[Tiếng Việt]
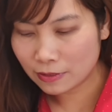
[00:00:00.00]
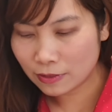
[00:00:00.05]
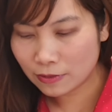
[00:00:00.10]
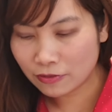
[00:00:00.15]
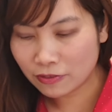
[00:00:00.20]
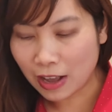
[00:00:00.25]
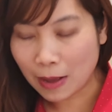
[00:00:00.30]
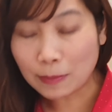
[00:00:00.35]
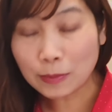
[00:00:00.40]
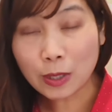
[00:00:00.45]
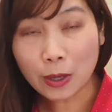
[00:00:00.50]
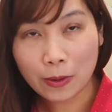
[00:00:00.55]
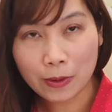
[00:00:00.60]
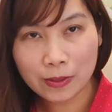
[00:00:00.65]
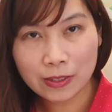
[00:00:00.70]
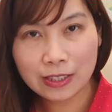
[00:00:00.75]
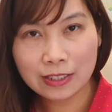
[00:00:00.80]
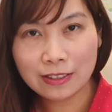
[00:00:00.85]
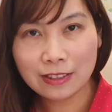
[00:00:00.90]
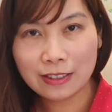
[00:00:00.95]
phạm
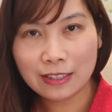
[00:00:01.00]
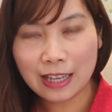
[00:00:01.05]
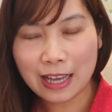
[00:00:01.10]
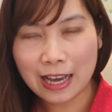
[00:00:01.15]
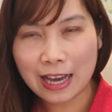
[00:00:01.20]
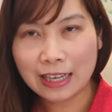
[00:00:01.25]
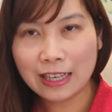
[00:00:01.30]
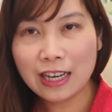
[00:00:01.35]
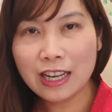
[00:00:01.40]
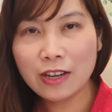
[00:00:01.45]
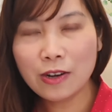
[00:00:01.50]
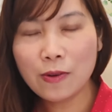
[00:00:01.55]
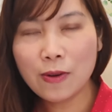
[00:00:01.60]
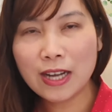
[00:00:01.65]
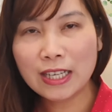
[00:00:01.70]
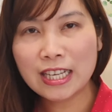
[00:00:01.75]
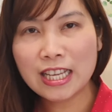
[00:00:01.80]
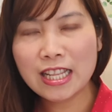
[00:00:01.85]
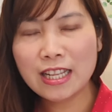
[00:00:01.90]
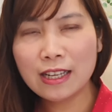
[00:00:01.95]
tội là ảnh liên
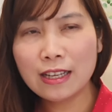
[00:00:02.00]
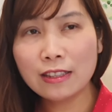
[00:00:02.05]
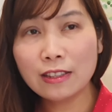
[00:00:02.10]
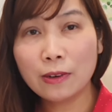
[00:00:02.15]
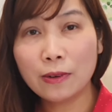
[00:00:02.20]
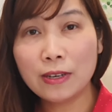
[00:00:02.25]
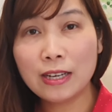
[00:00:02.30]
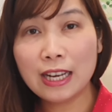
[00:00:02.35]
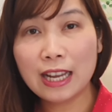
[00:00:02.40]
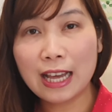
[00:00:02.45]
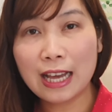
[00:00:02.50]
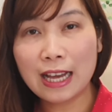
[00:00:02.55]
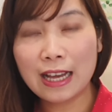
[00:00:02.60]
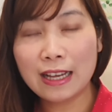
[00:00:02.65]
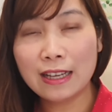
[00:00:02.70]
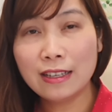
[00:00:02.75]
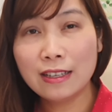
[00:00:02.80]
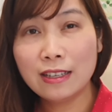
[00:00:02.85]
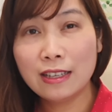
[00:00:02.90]
quan đến cái tội là